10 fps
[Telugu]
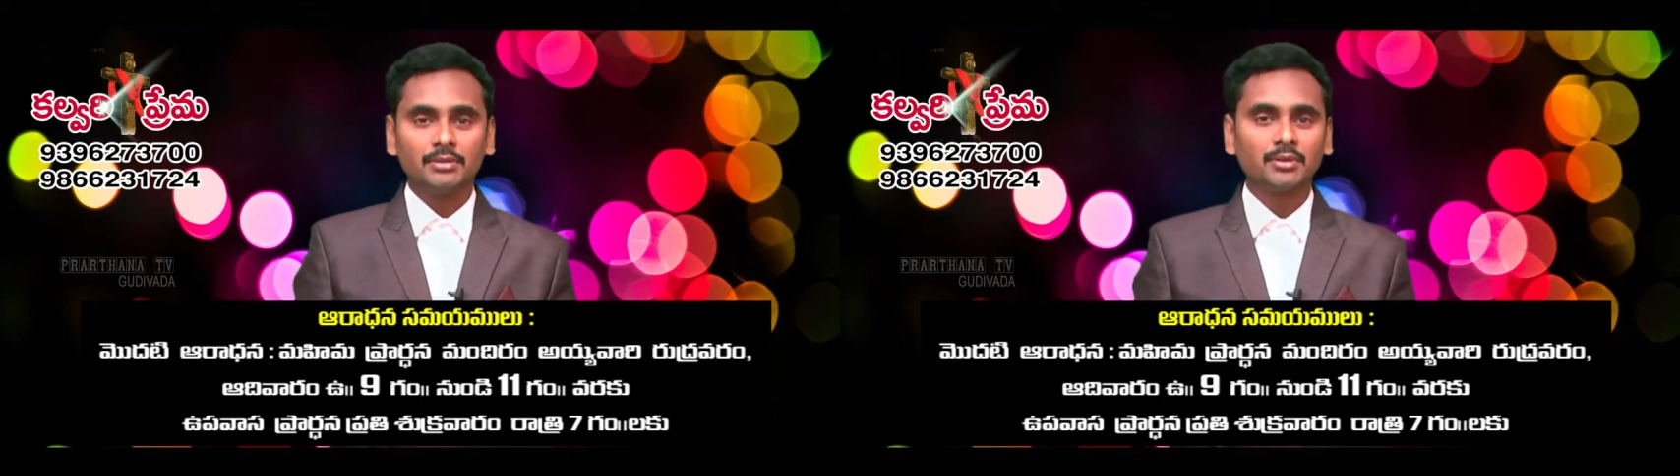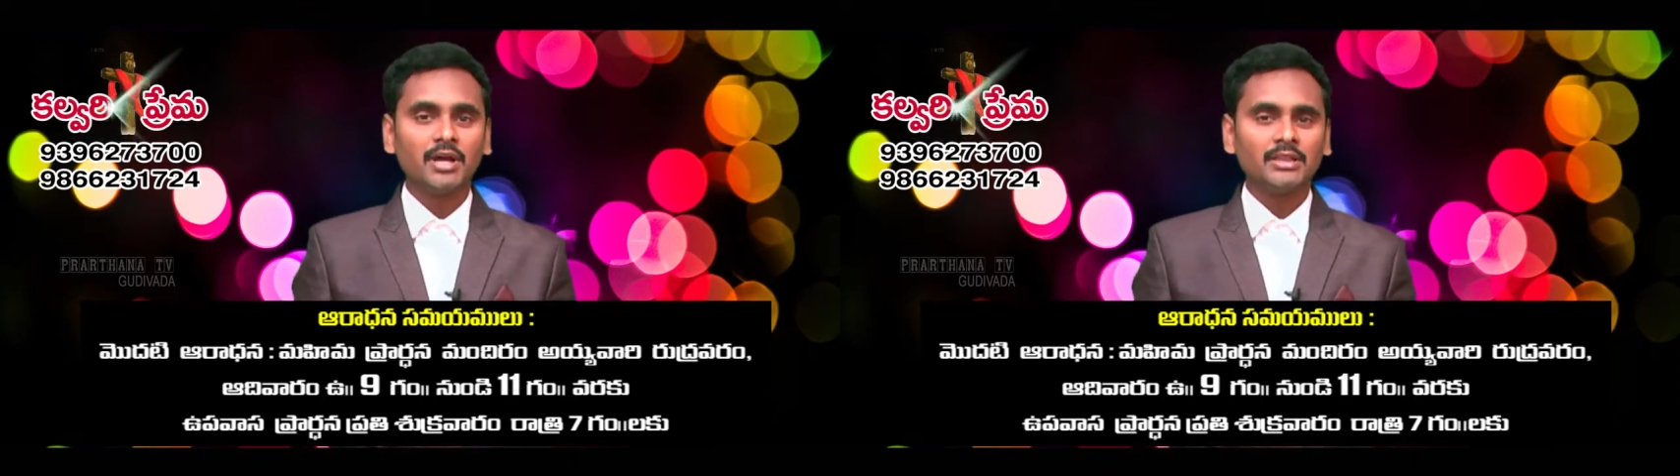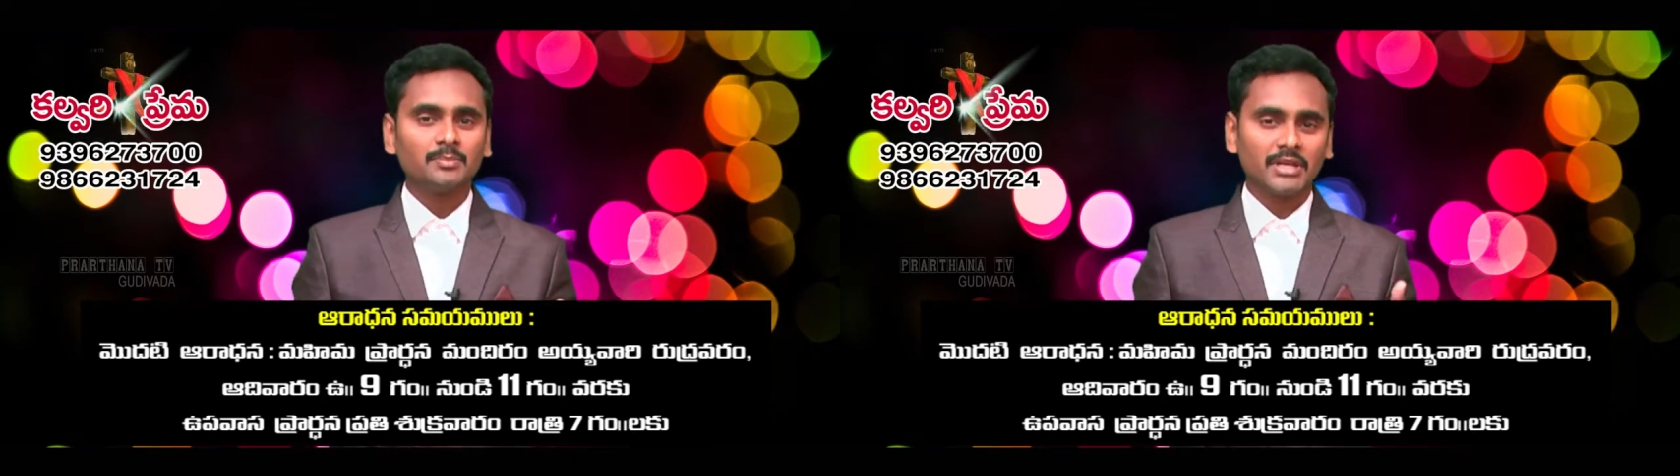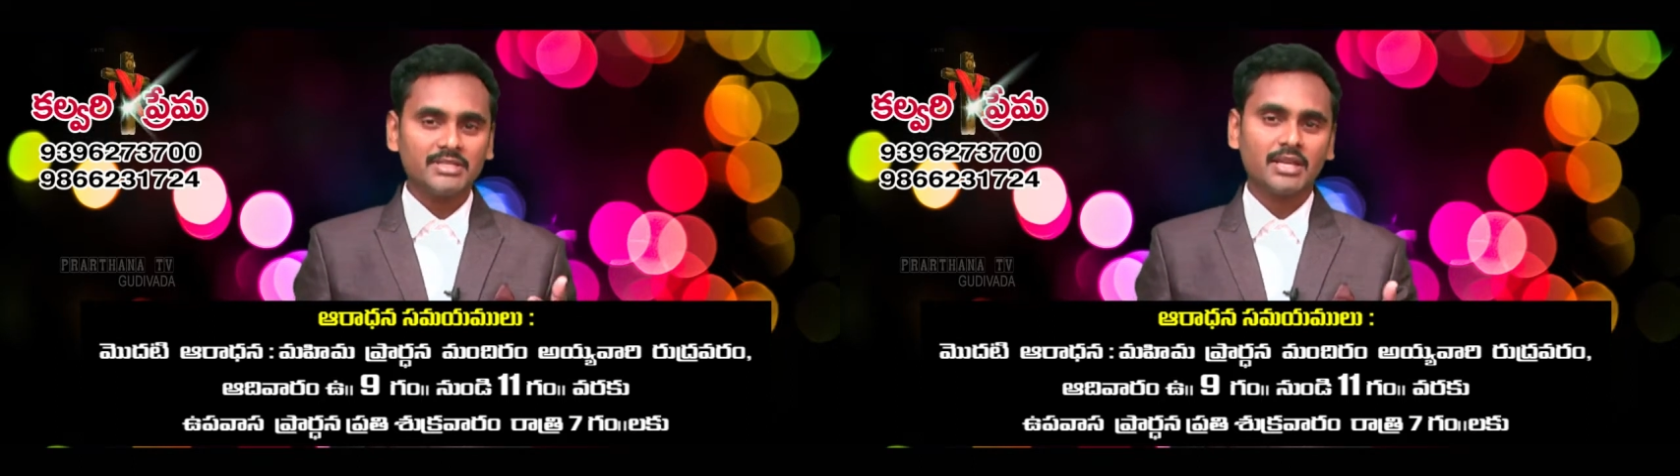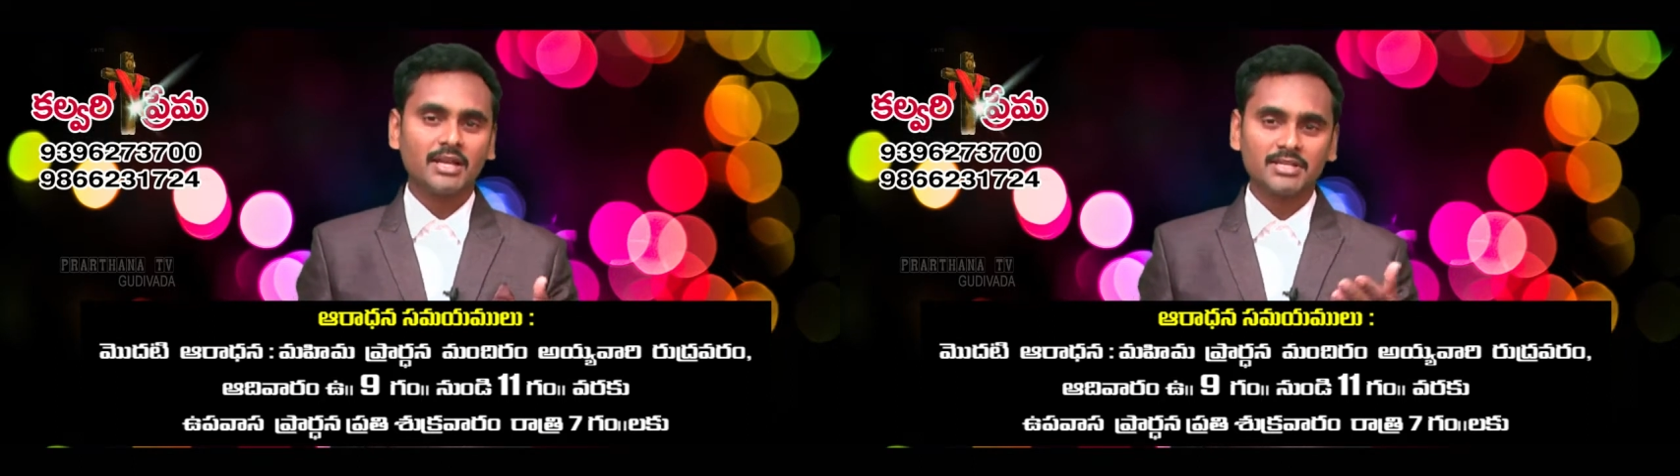దురాత్మ
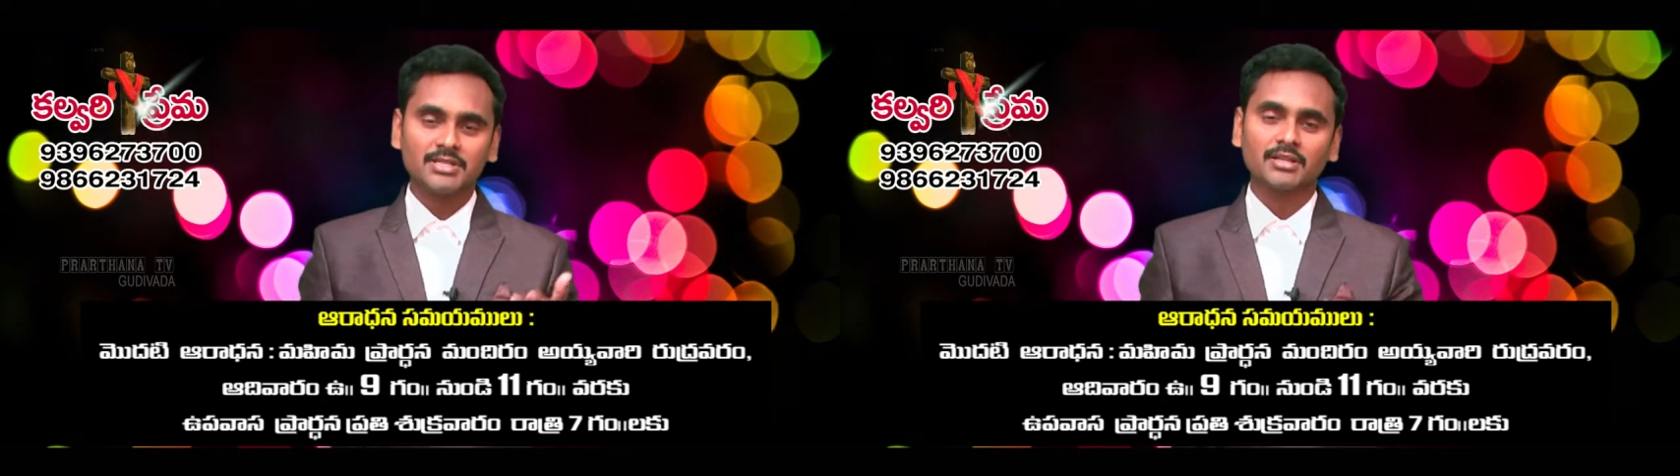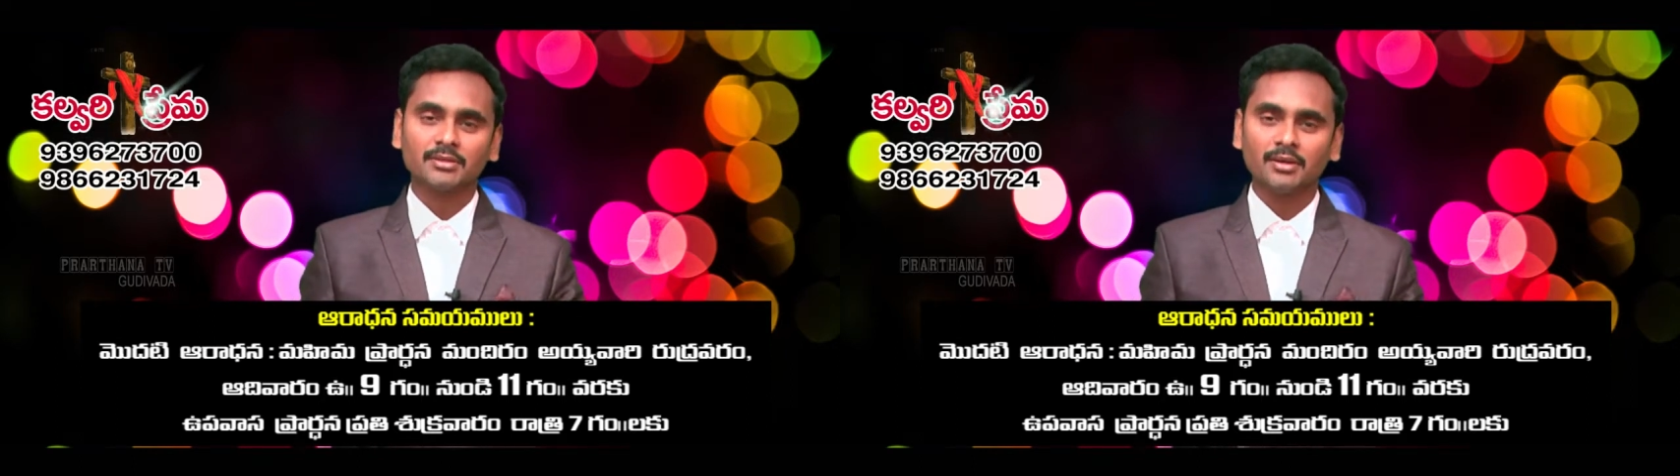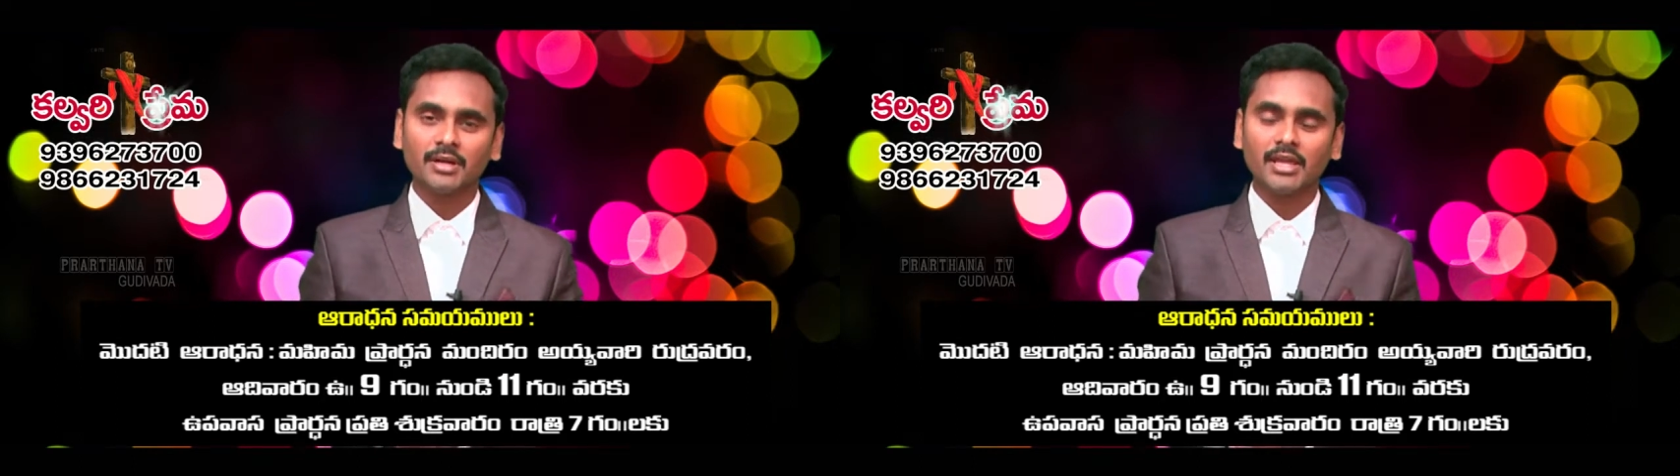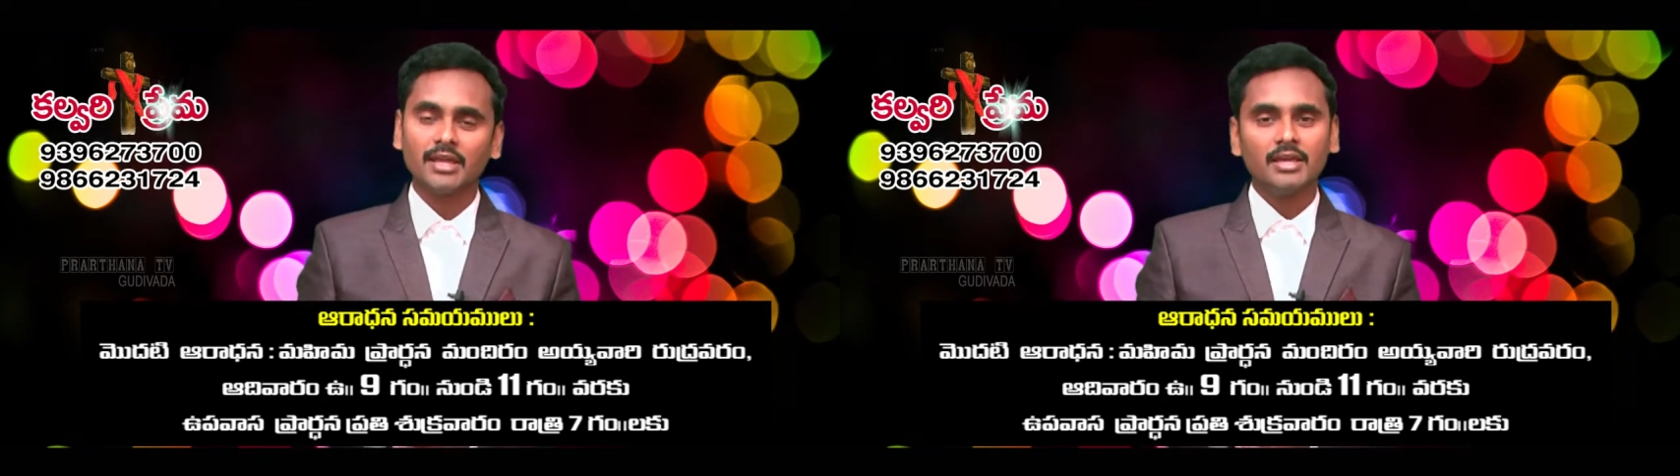చీకటి శక్తి నుండి